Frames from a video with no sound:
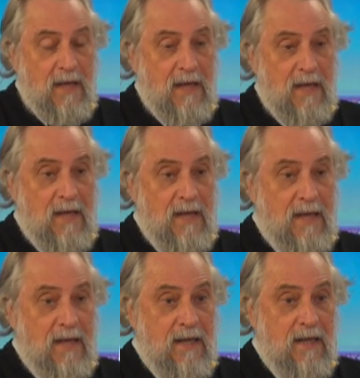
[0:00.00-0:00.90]

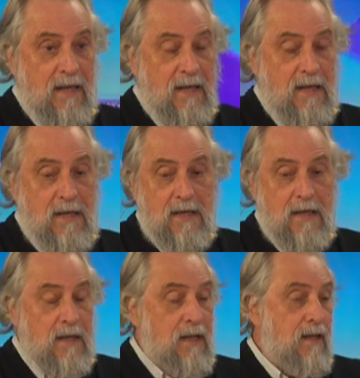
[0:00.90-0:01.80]
eh,
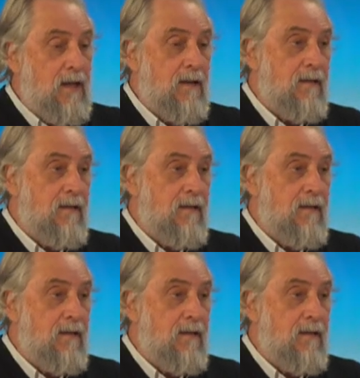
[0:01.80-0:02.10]
y